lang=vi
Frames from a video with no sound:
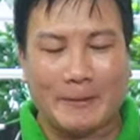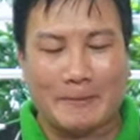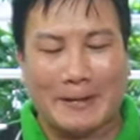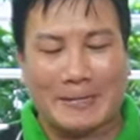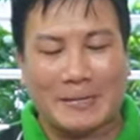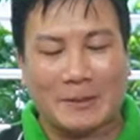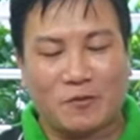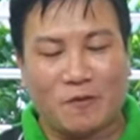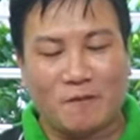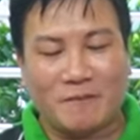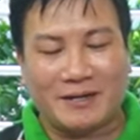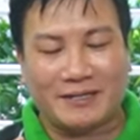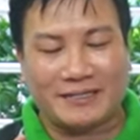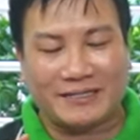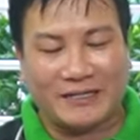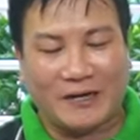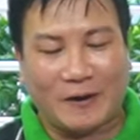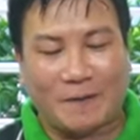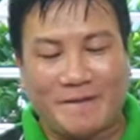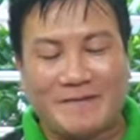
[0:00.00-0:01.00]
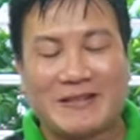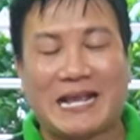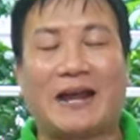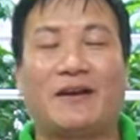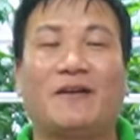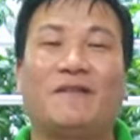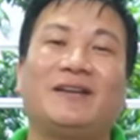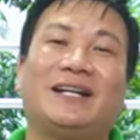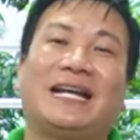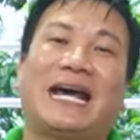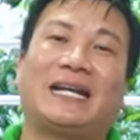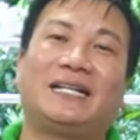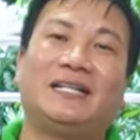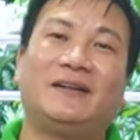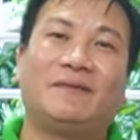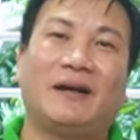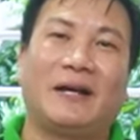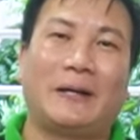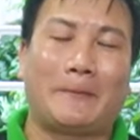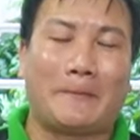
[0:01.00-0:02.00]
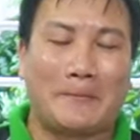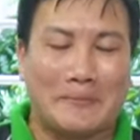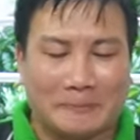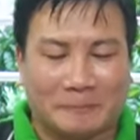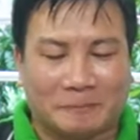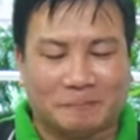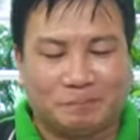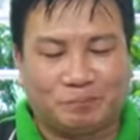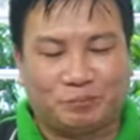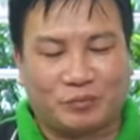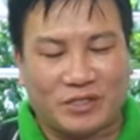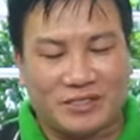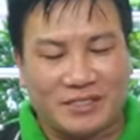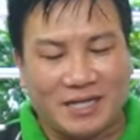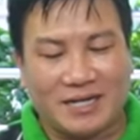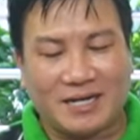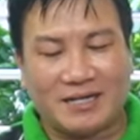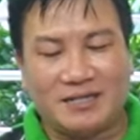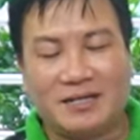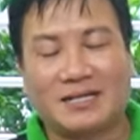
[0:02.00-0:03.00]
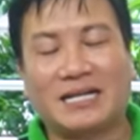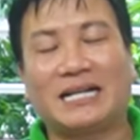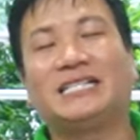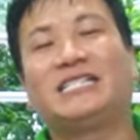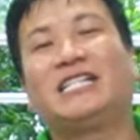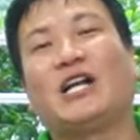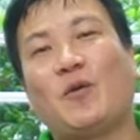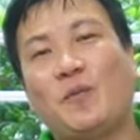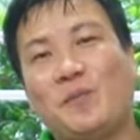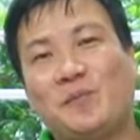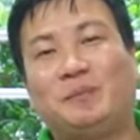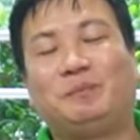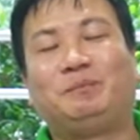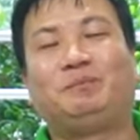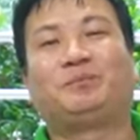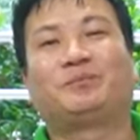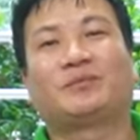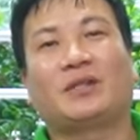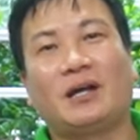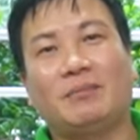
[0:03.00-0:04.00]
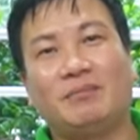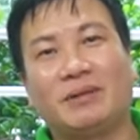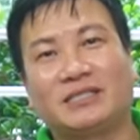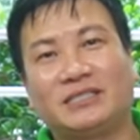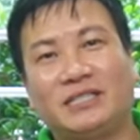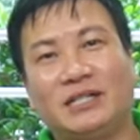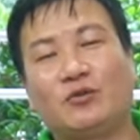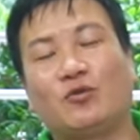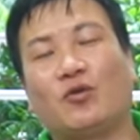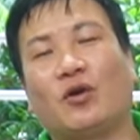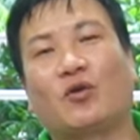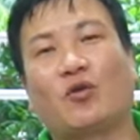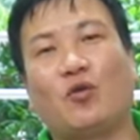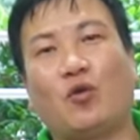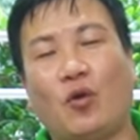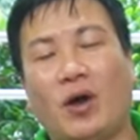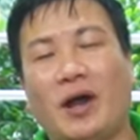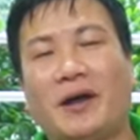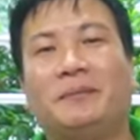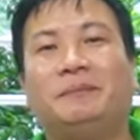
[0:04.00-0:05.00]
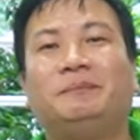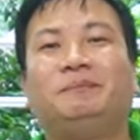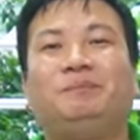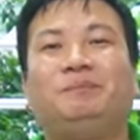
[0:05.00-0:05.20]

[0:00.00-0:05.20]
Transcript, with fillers: mà các cụ nấu ở nhà nó phải đạt như vậy thứ nhất là nước canh trong thơm đặc trưng của cua